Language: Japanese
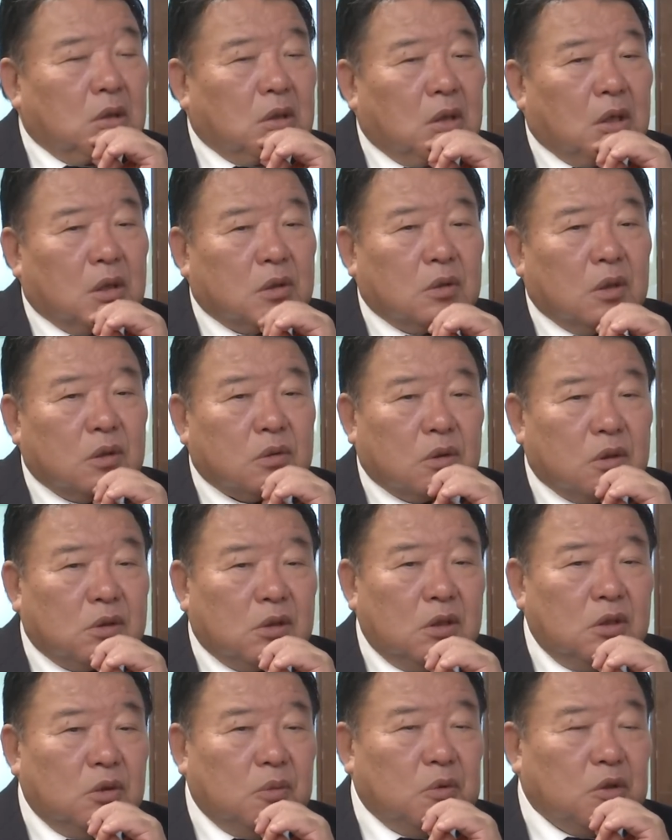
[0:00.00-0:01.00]
あ, あそこ
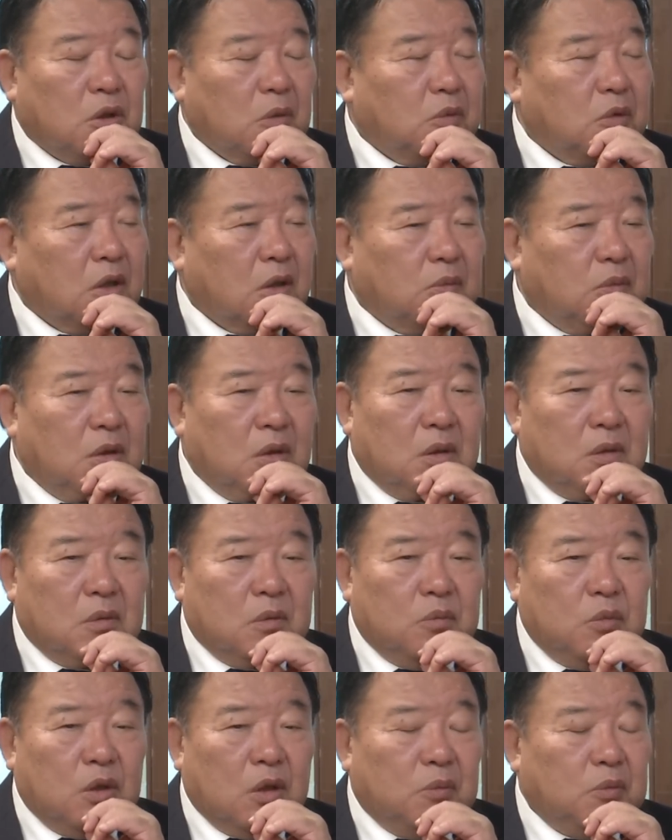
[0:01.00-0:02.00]
先住民ってみんな
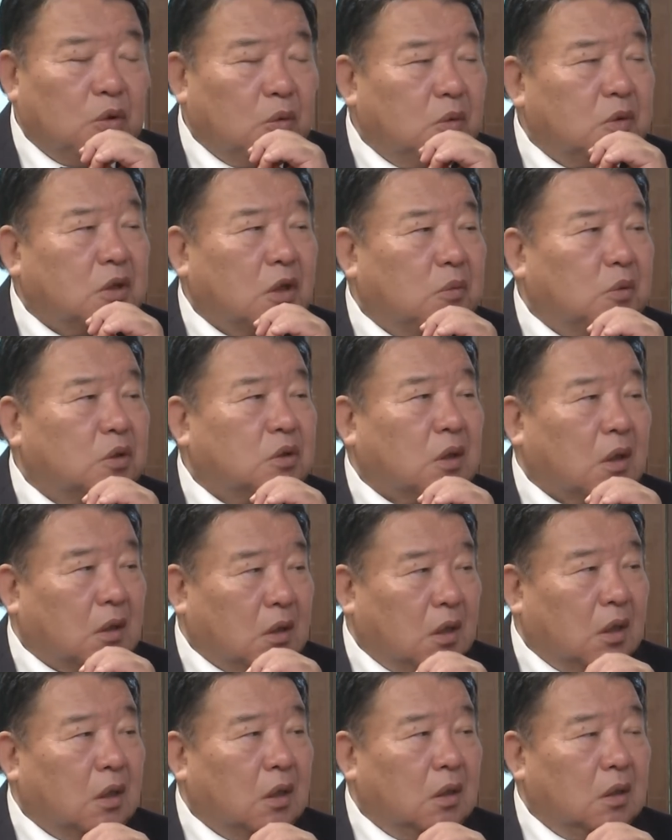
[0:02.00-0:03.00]
みんな認めちゃいましたか
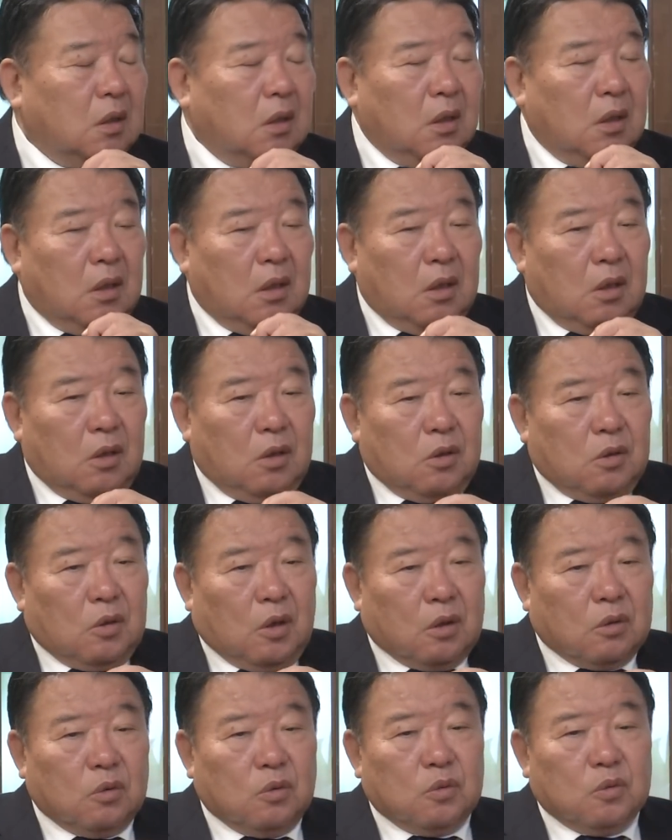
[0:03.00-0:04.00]
ら、
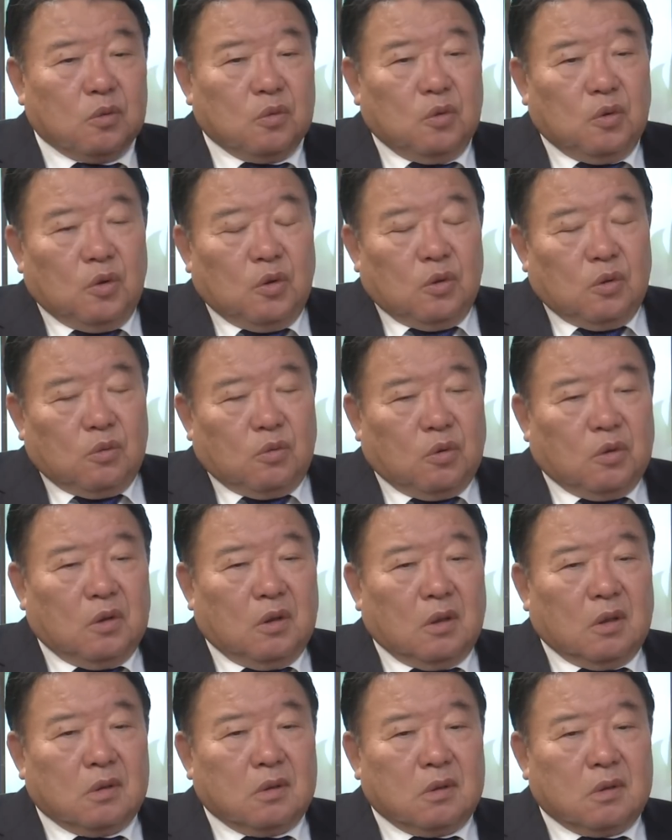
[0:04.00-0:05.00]
あのこれ
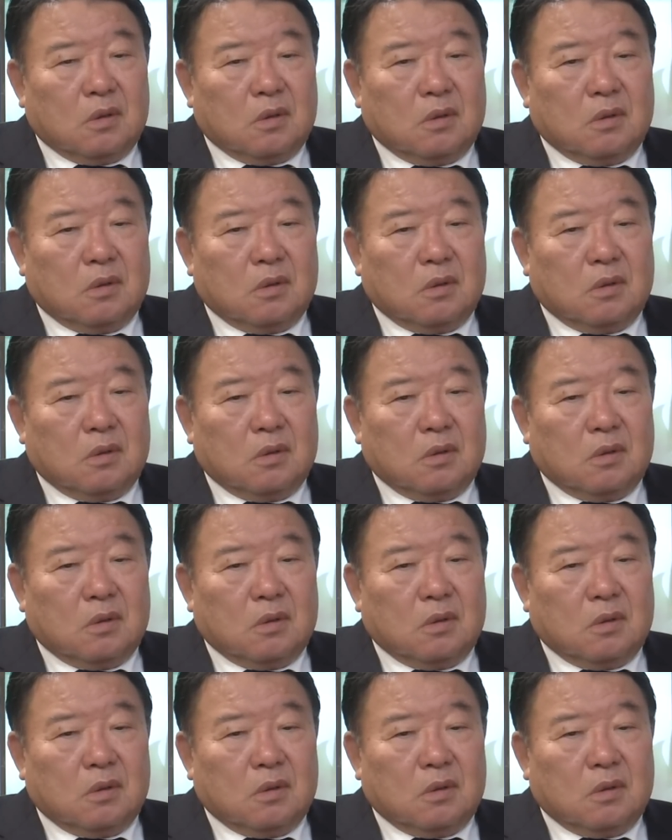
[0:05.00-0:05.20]
ね